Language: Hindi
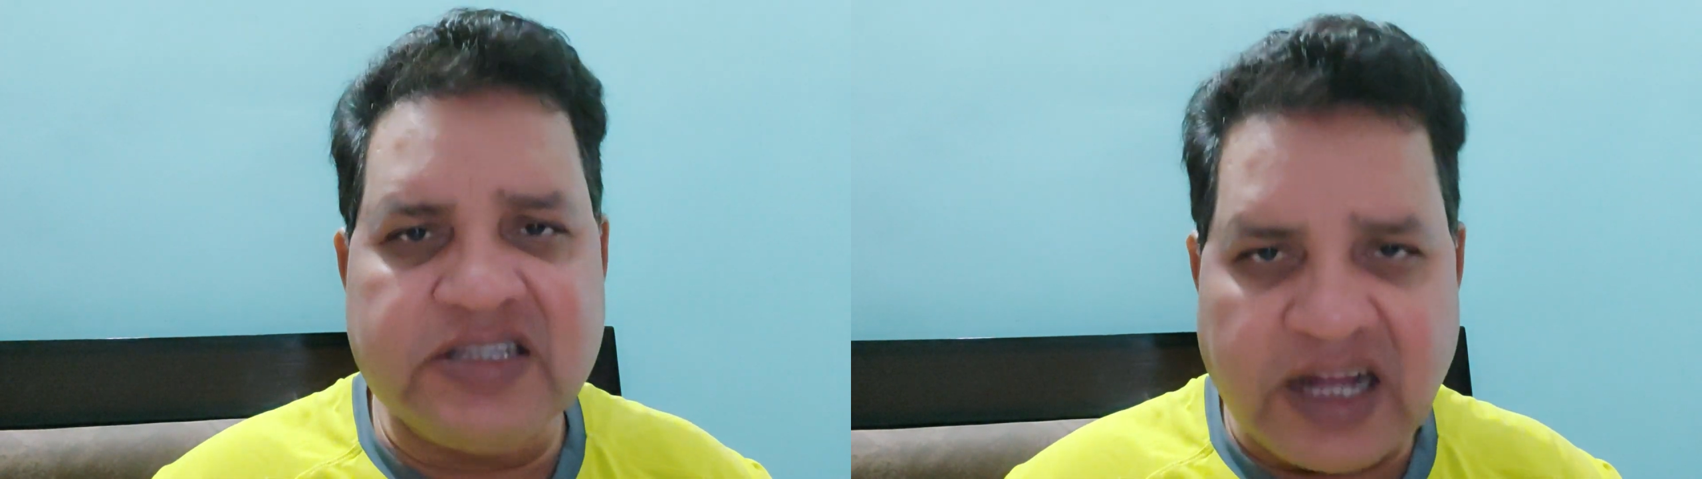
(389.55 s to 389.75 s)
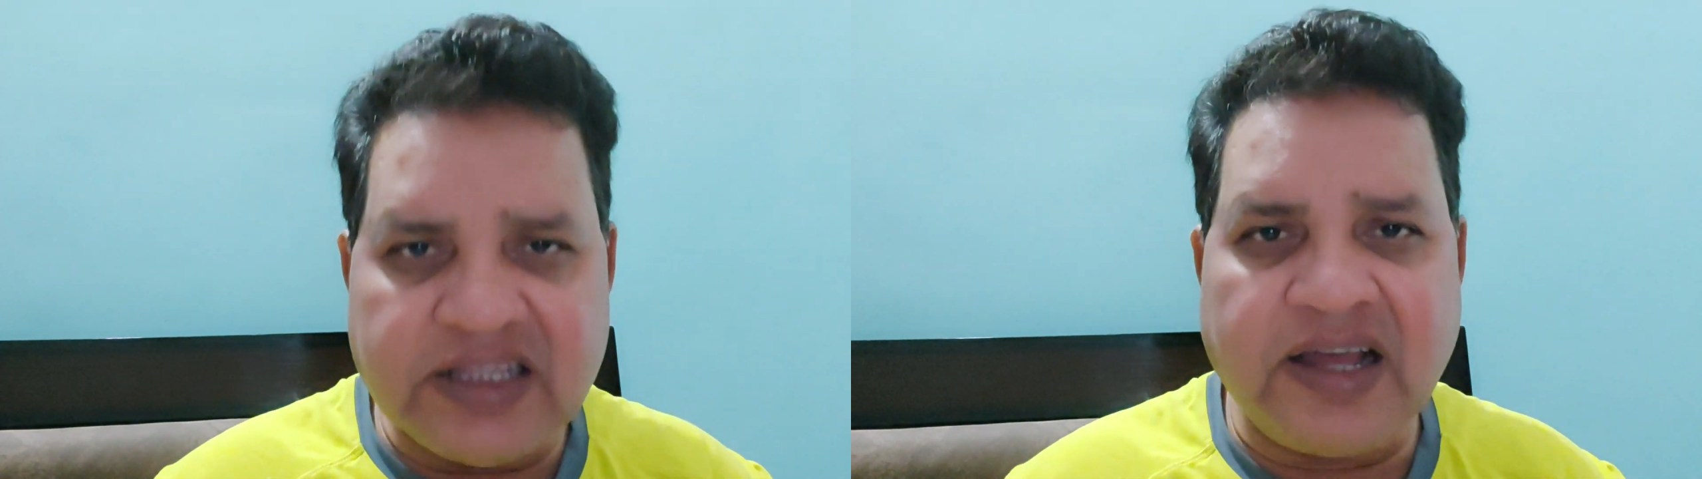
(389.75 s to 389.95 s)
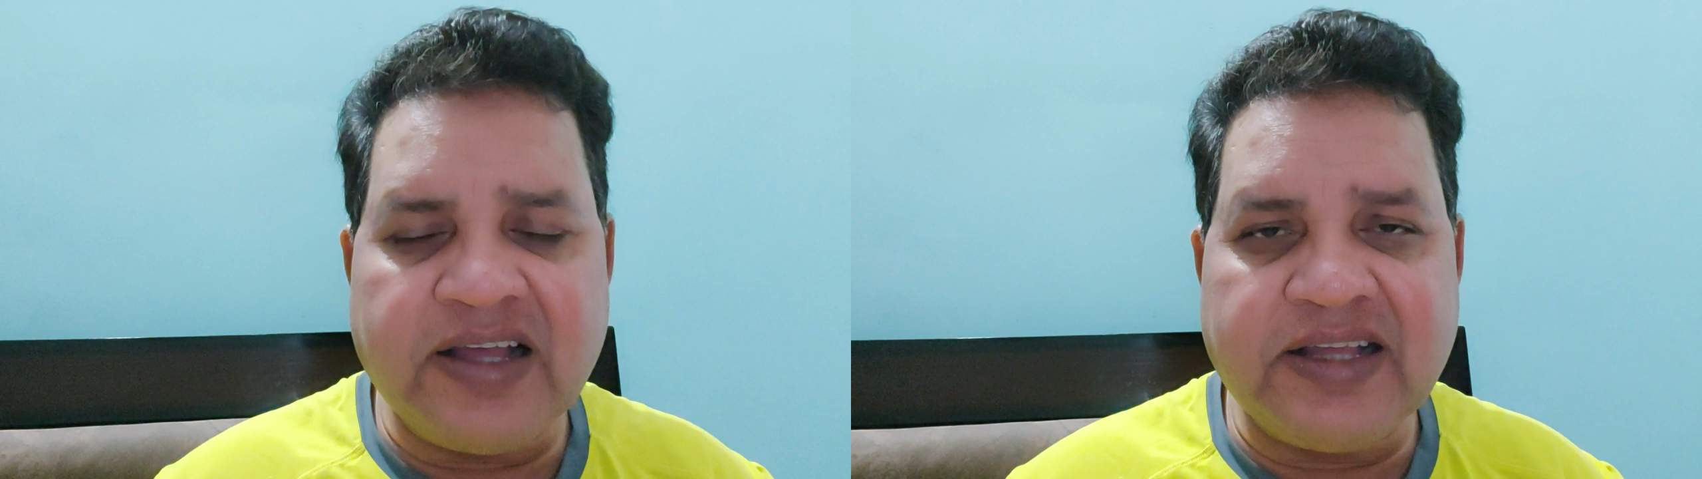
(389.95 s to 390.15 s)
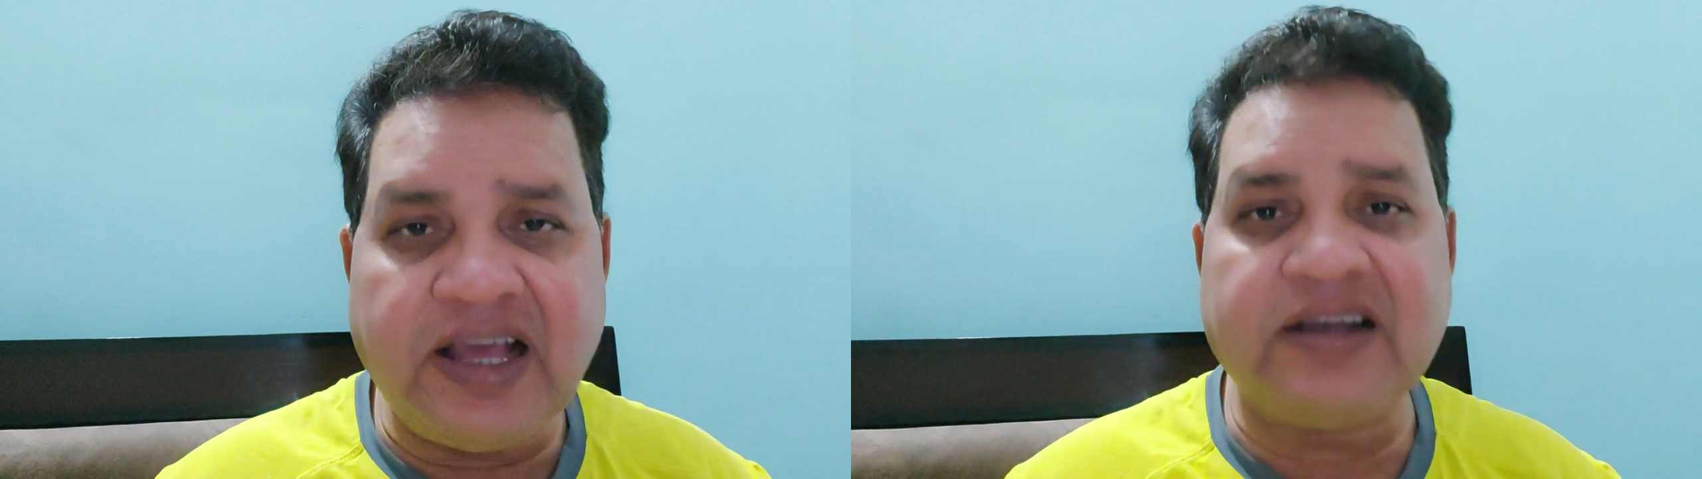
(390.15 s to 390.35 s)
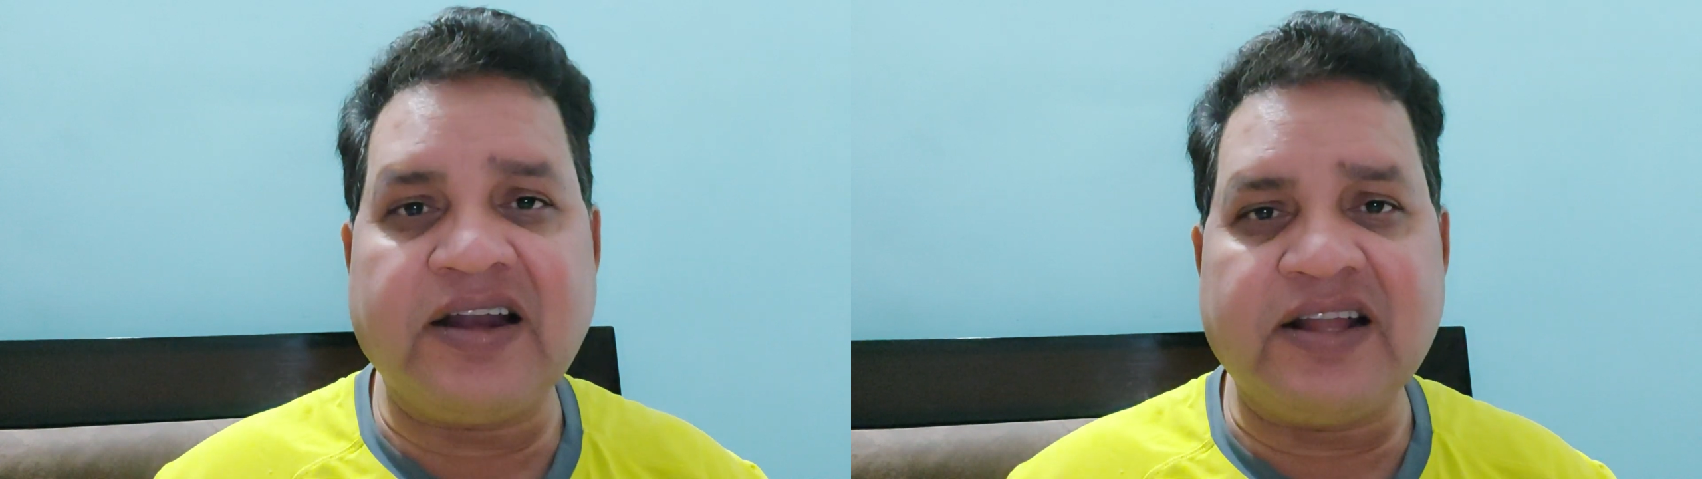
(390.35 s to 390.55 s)
ज़्यादा आएँ
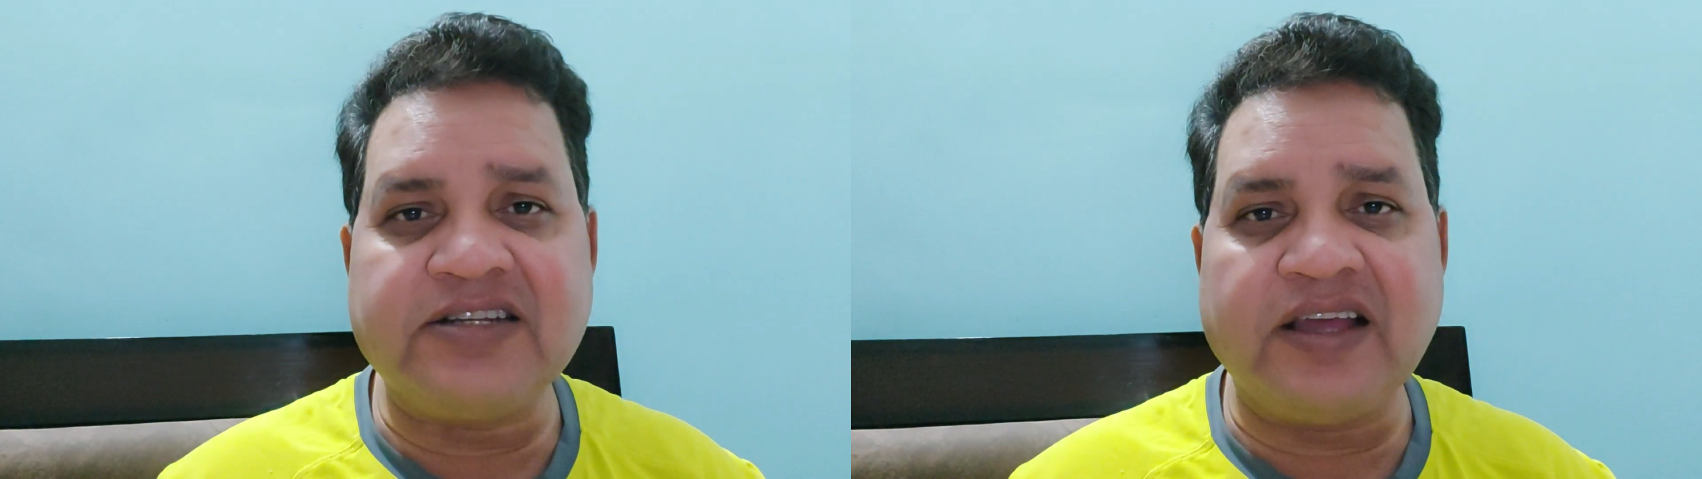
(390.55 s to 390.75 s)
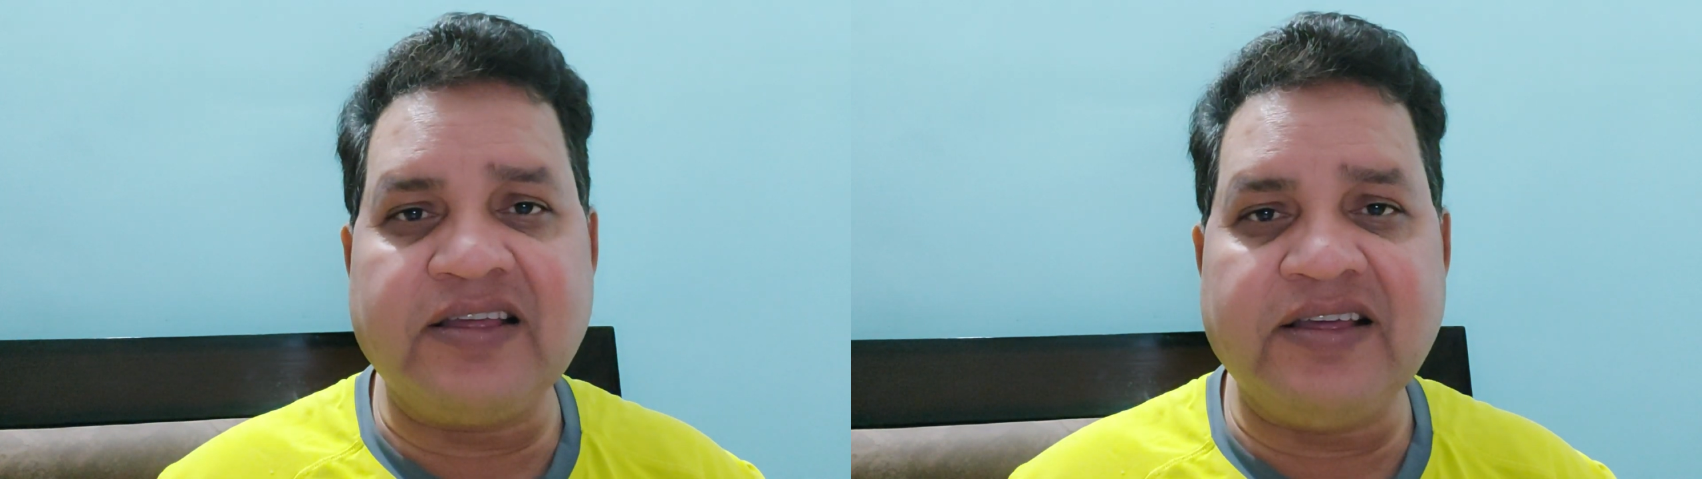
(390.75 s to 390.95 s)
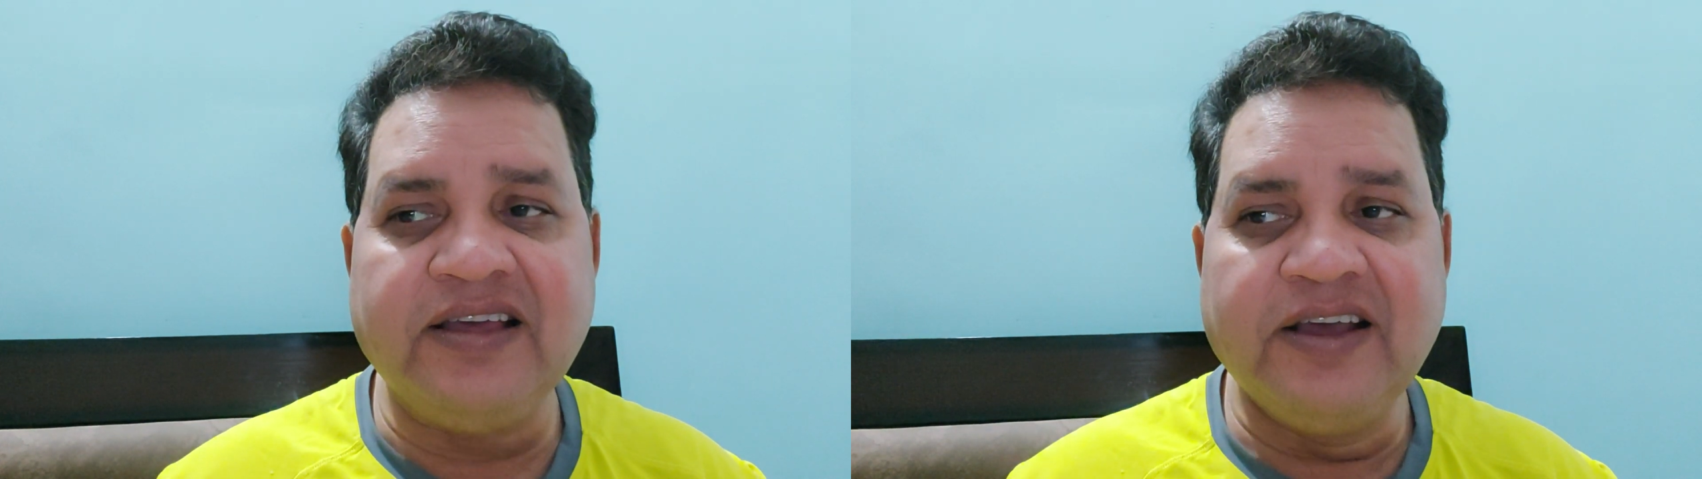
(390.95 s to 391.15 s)
क्या करना चाहिए